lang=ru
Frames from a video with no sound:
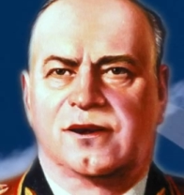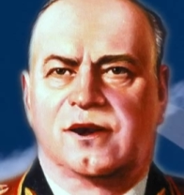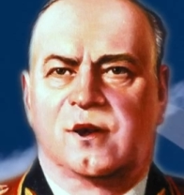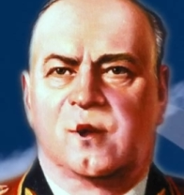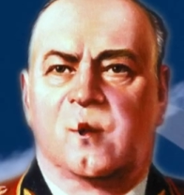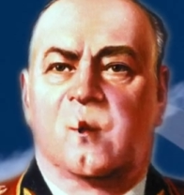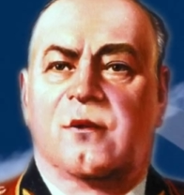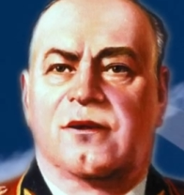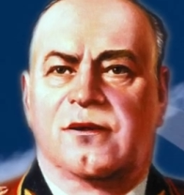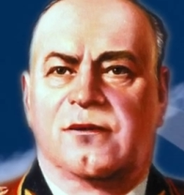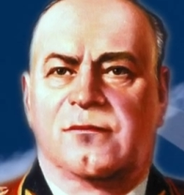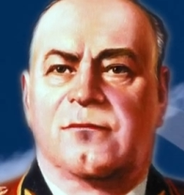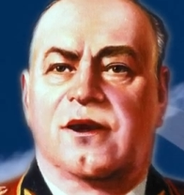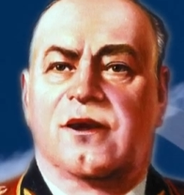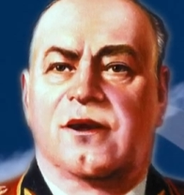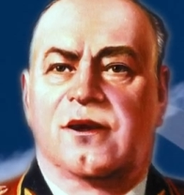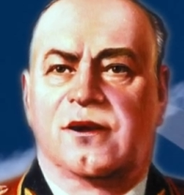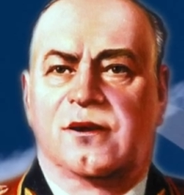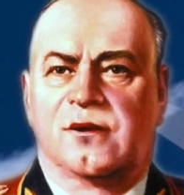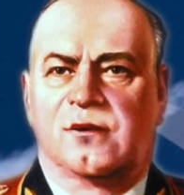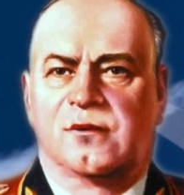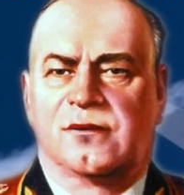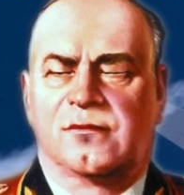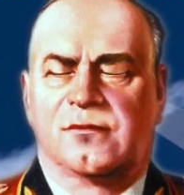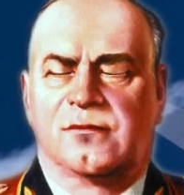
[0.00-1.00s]
Всем
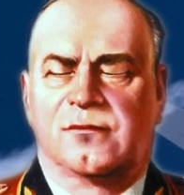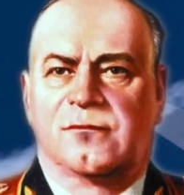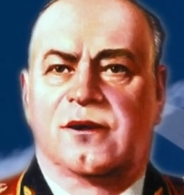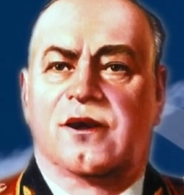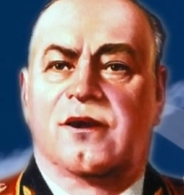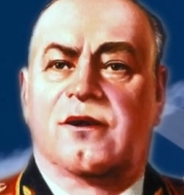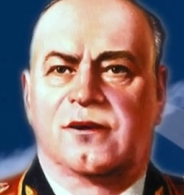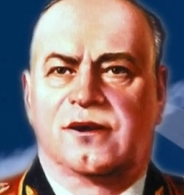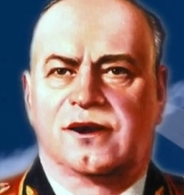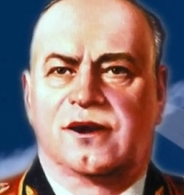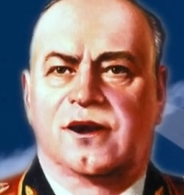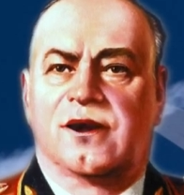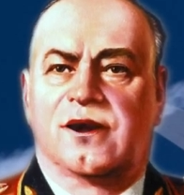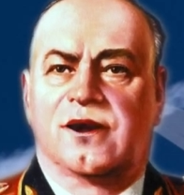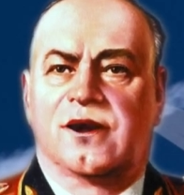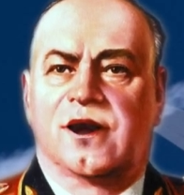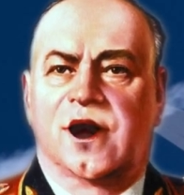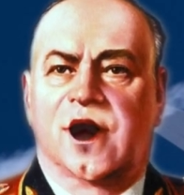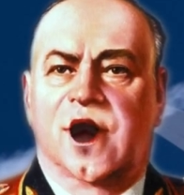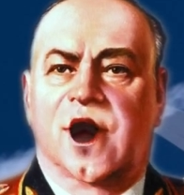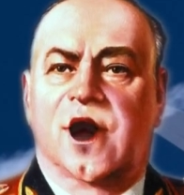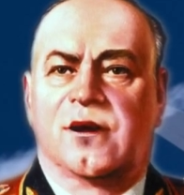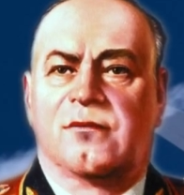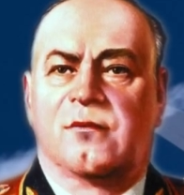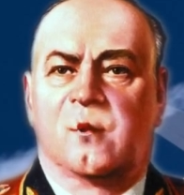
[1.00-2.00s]
привет! Россия
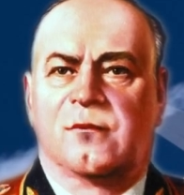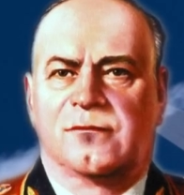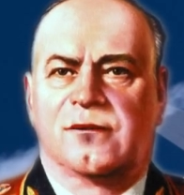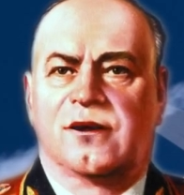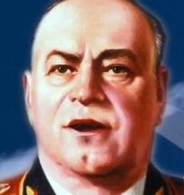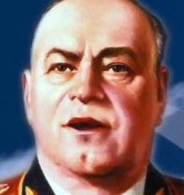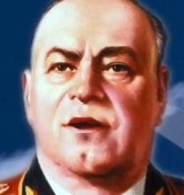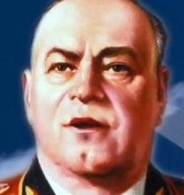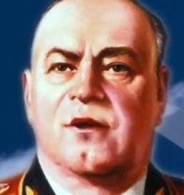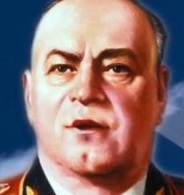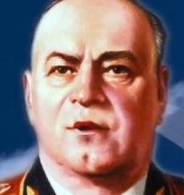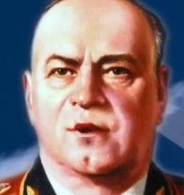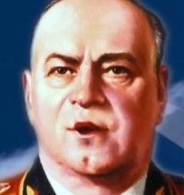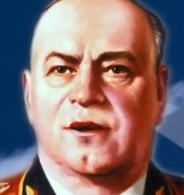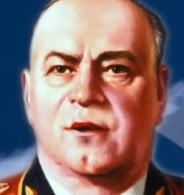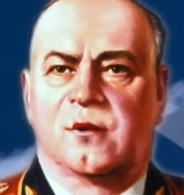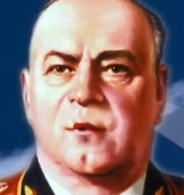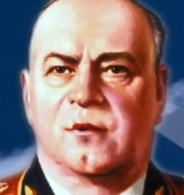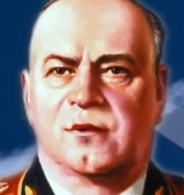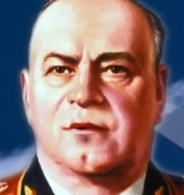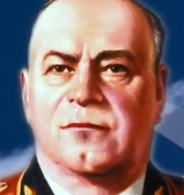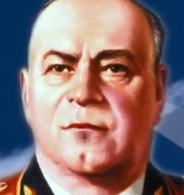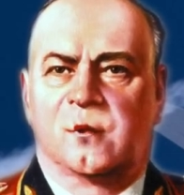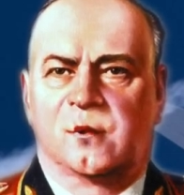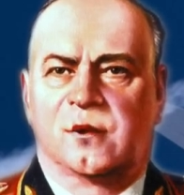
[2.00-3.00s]
не может принять
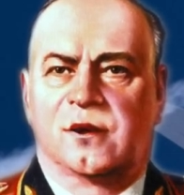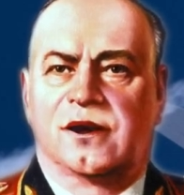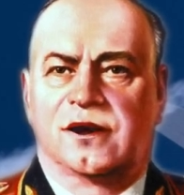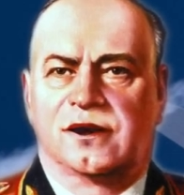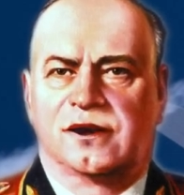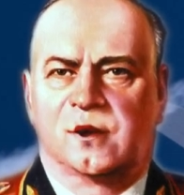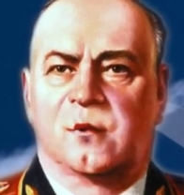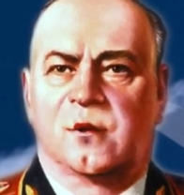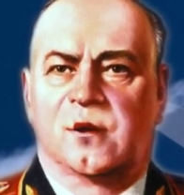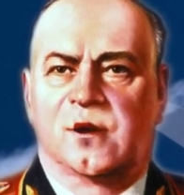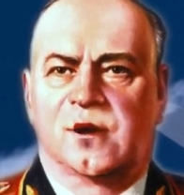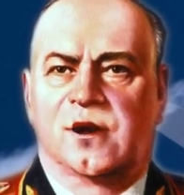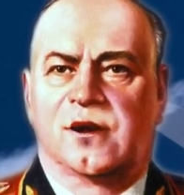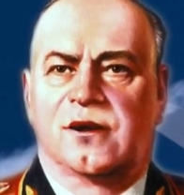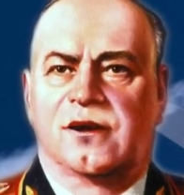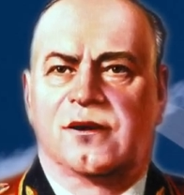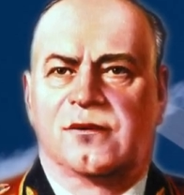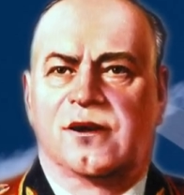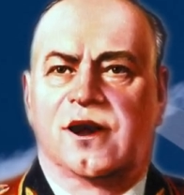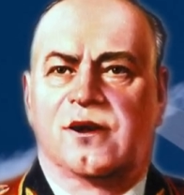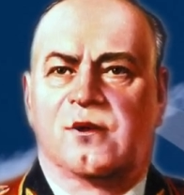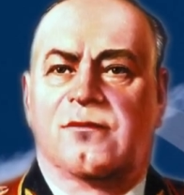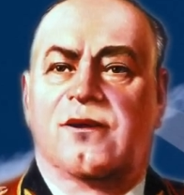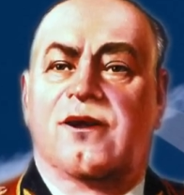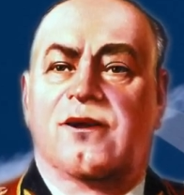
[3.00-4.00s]
результаты расследований
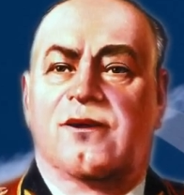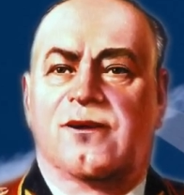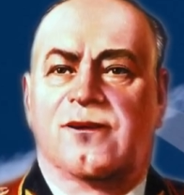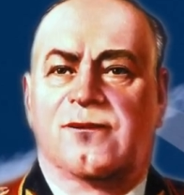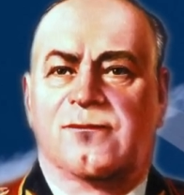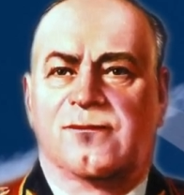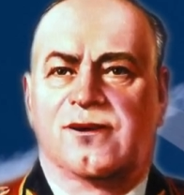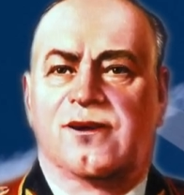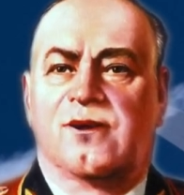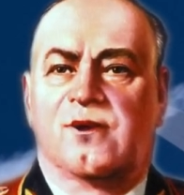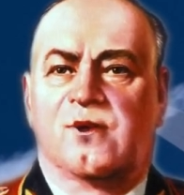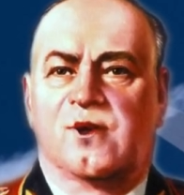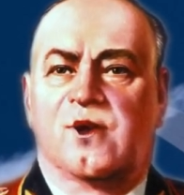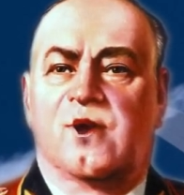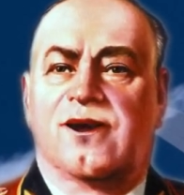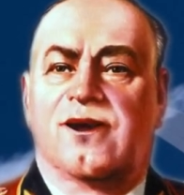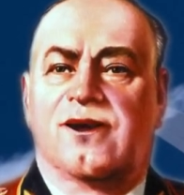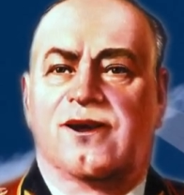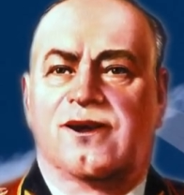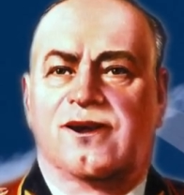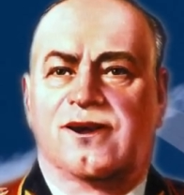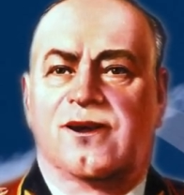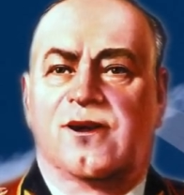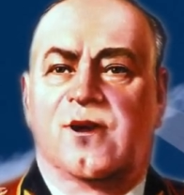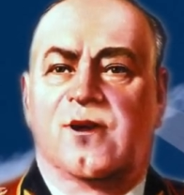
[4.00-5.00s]
по делу о
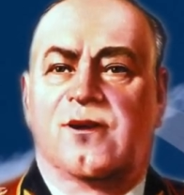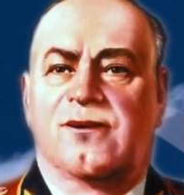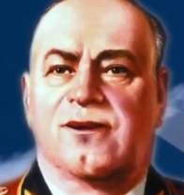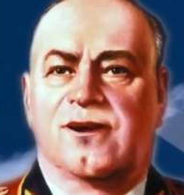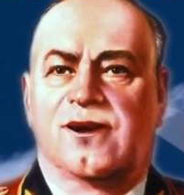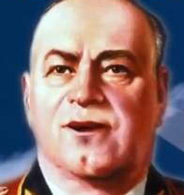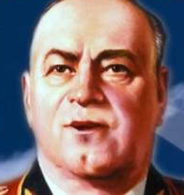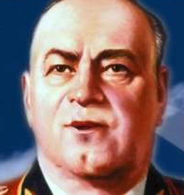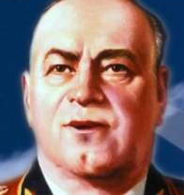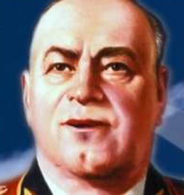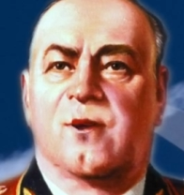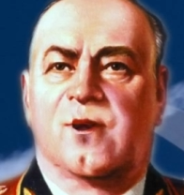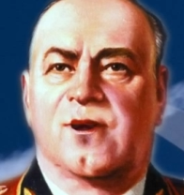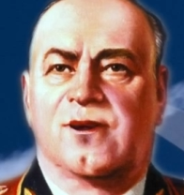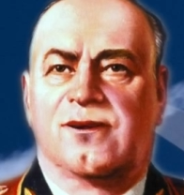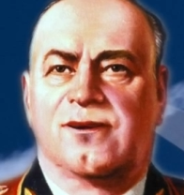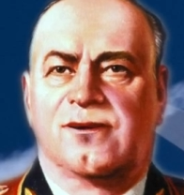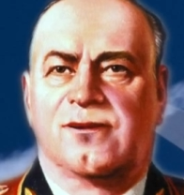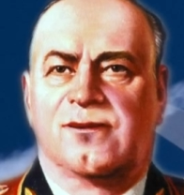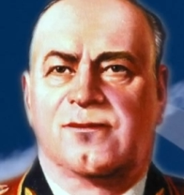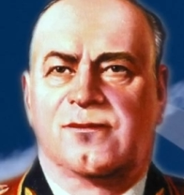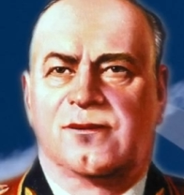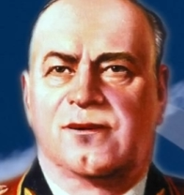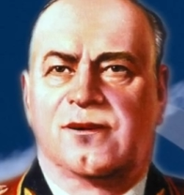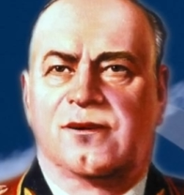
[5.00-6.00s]
крушении самолета
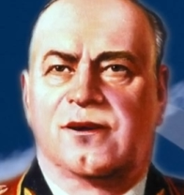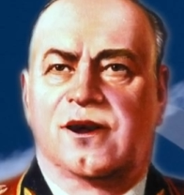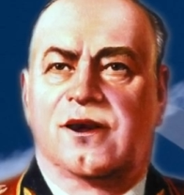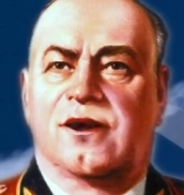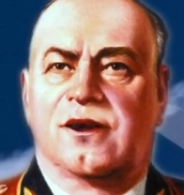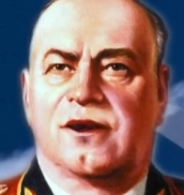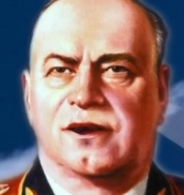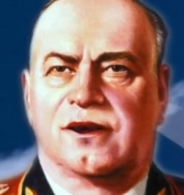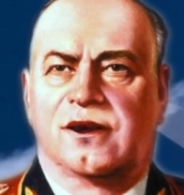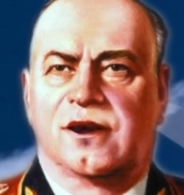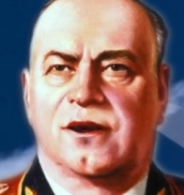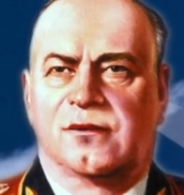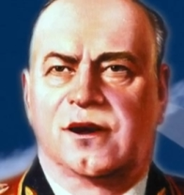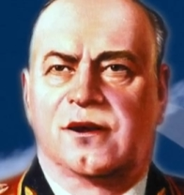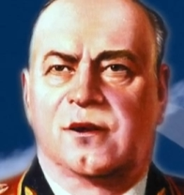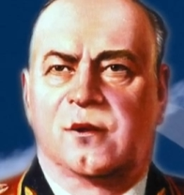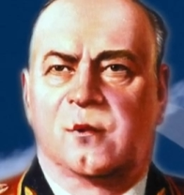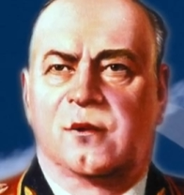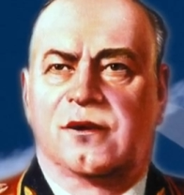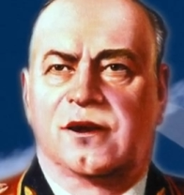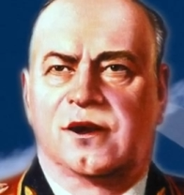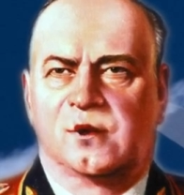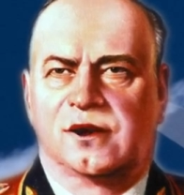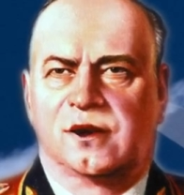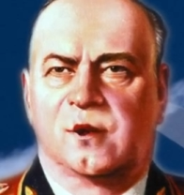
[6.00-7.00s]
«Боинг» рейса
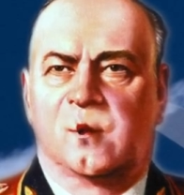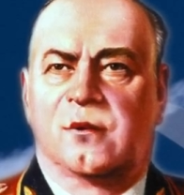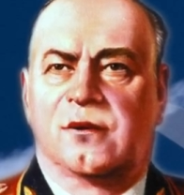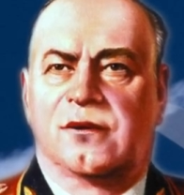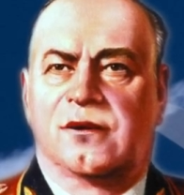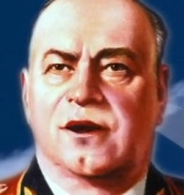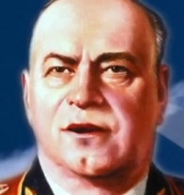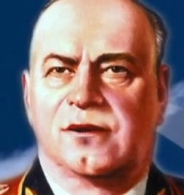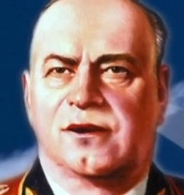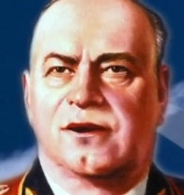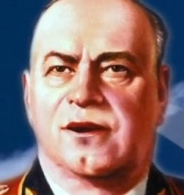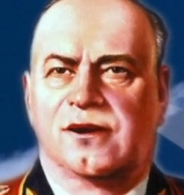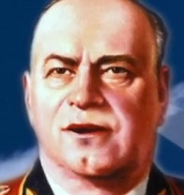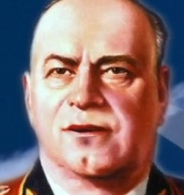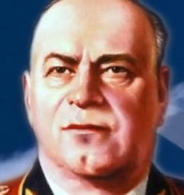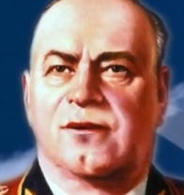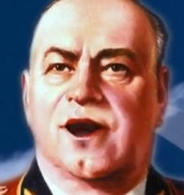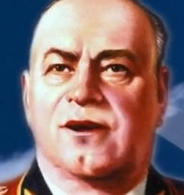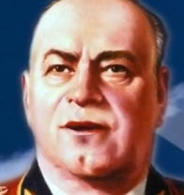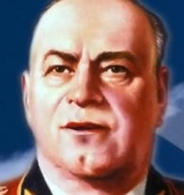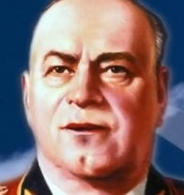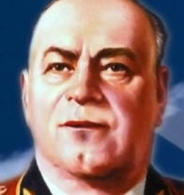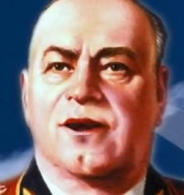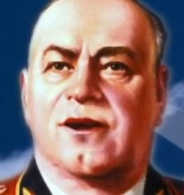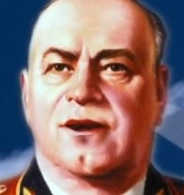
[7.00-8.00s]
MH17 в
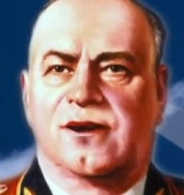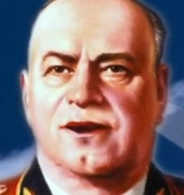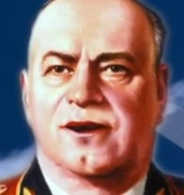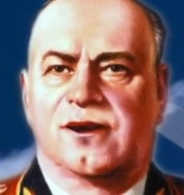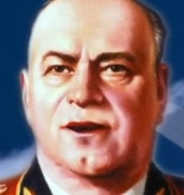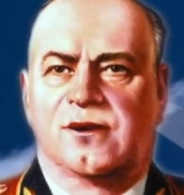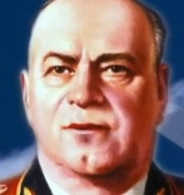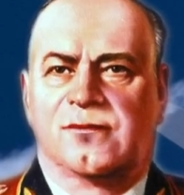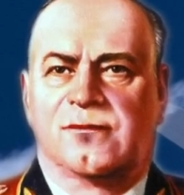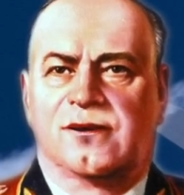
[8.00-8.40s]
Донбассе,